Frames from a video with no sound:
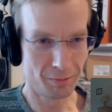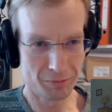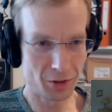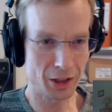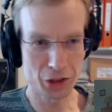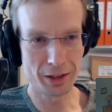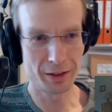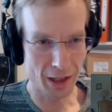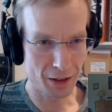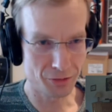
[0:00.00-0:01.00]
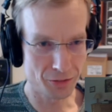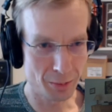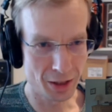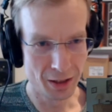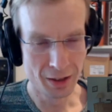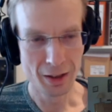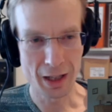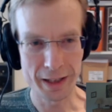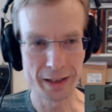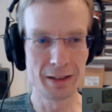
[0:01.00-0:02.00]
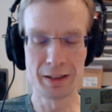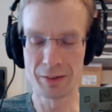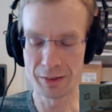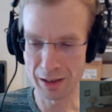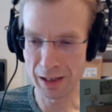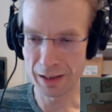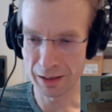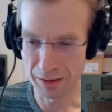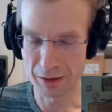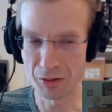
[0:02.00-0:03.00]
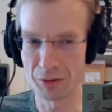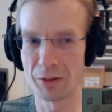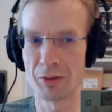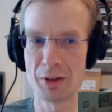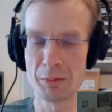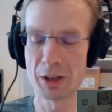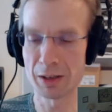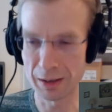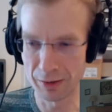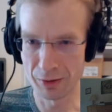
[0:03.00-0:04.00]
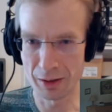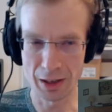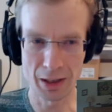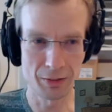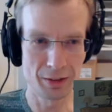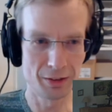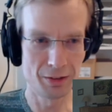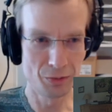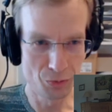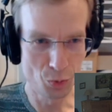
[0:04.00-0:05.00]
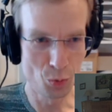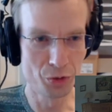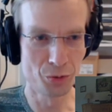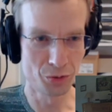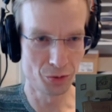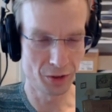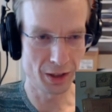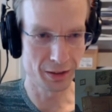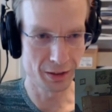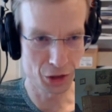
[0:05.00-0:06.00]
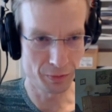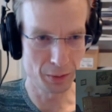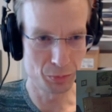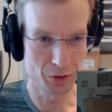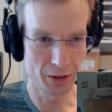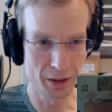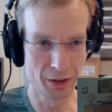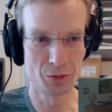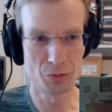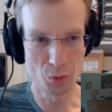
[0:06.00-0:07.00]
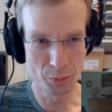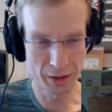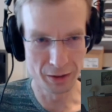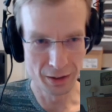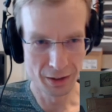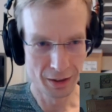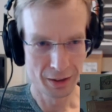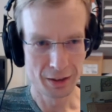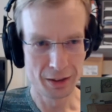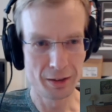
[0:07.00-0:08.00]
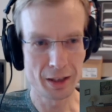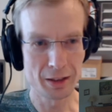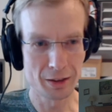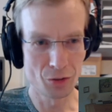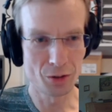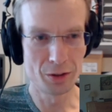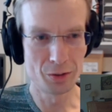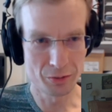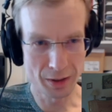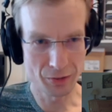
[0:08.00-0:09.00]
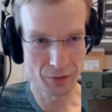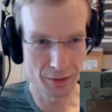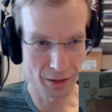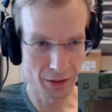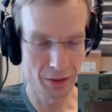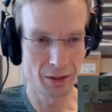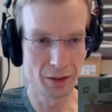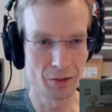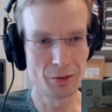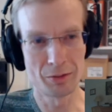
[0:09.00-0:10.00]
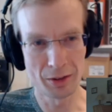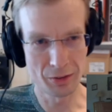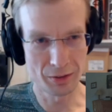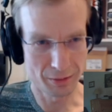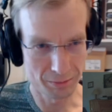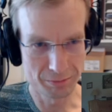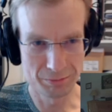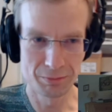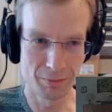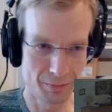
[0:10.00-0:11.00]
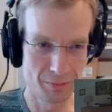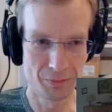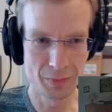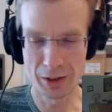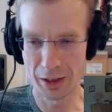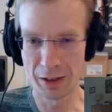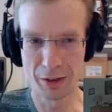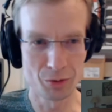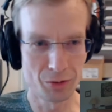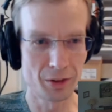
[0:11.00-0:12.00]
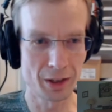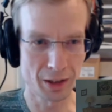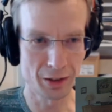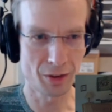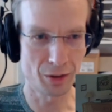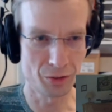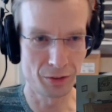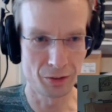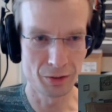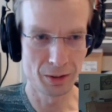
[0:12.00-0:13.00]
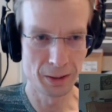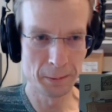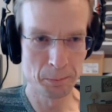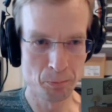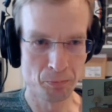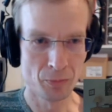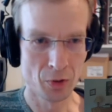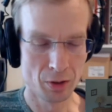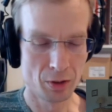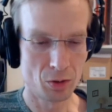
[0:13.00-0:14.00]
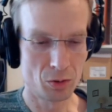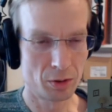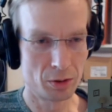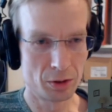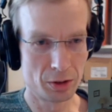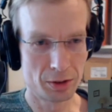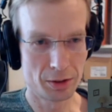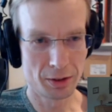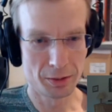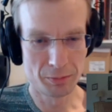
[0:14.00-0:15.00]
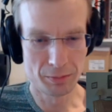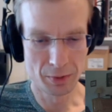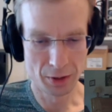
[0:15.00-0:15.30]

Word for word: darstellen darf, aber eigentlich ist klar, also es ist immer ganz klar, wo sozusagen der Schwerpunkt liegt und wo man hindenken soll und was richtig ist und was eher sozusagen rechts außen ist. Mhm. Und ähm,